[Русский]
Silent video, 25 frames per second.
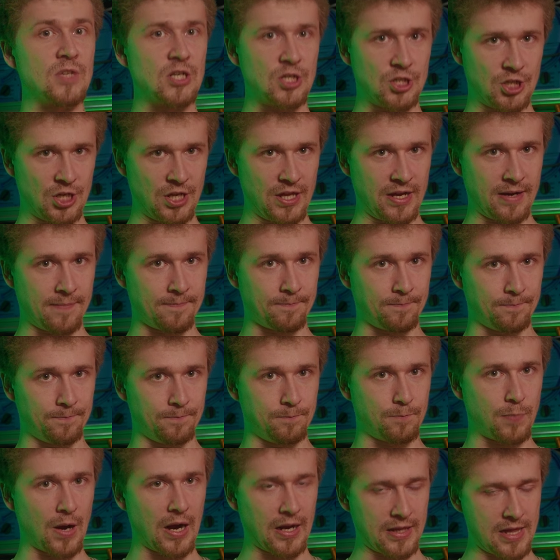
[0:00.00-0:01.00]
шире.
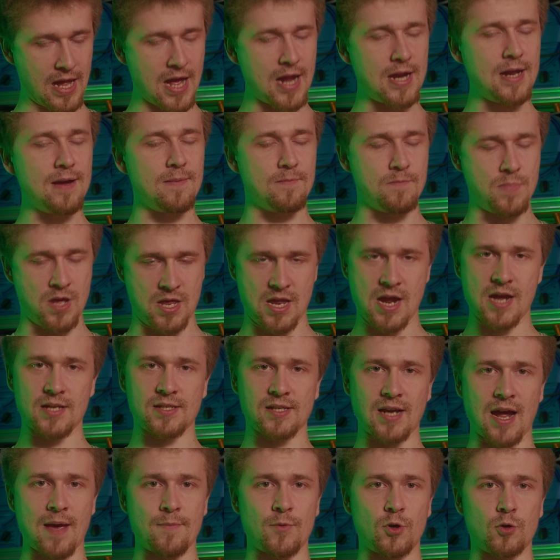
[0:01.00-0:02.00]
Погнали менять
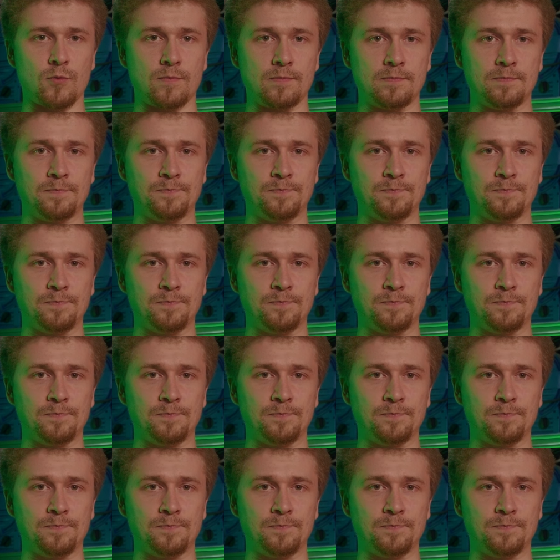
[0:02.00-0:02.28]
камеру.